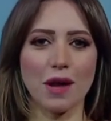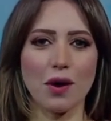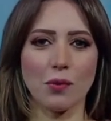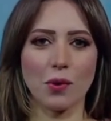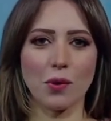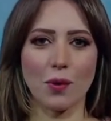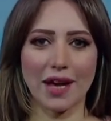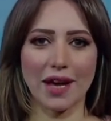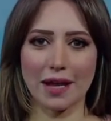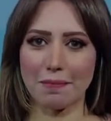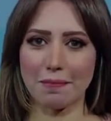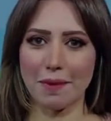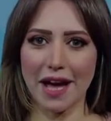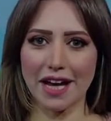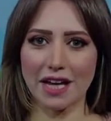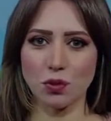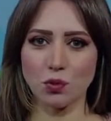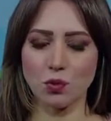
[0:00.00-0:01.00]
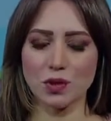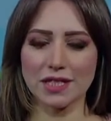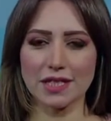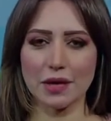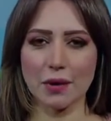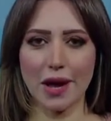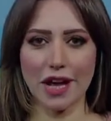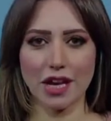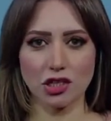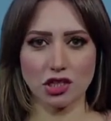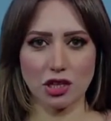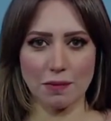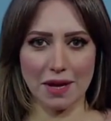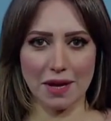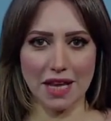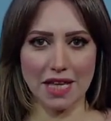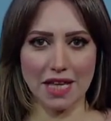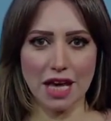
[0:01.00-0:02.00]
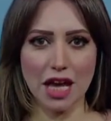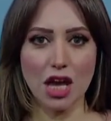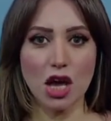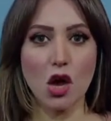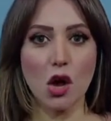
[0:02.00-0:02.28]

والوجه البحري والسواحل الشماليه